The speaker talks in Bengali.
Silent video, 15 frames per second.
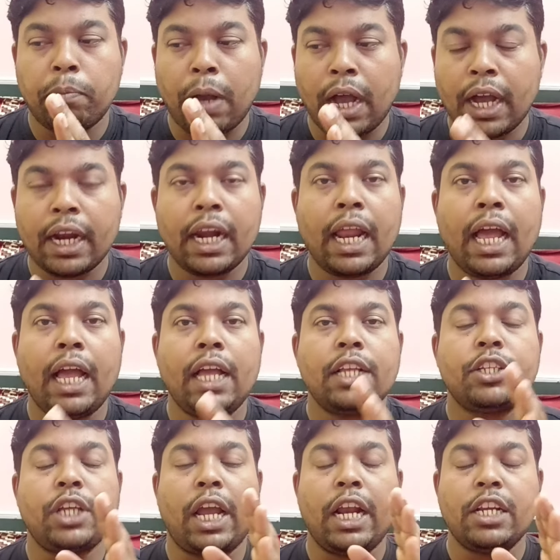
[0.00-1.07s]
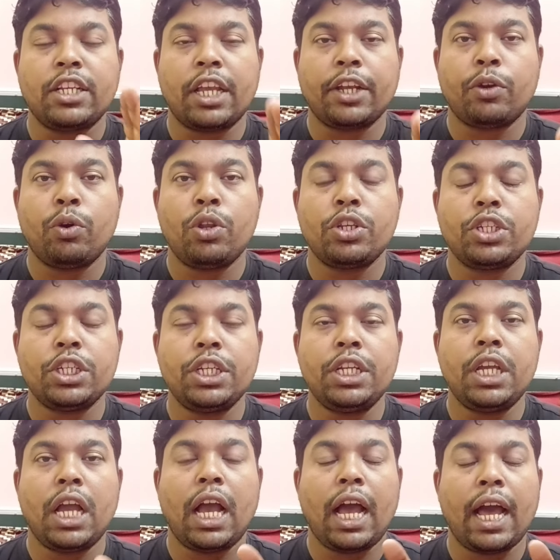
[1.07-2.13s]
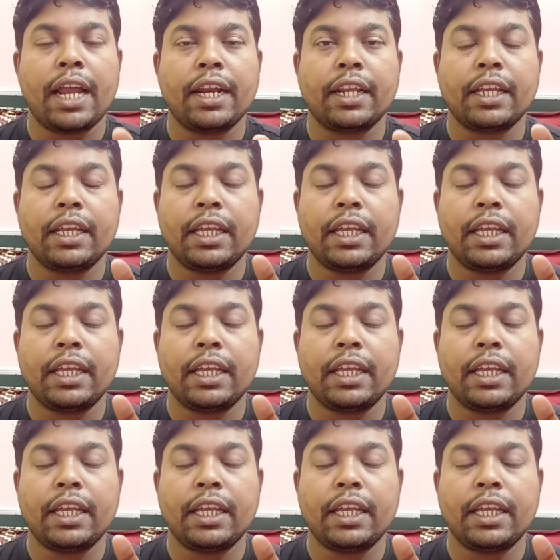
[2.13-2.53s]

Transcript: বাংলা চাইল্ড সাইকোলজি আর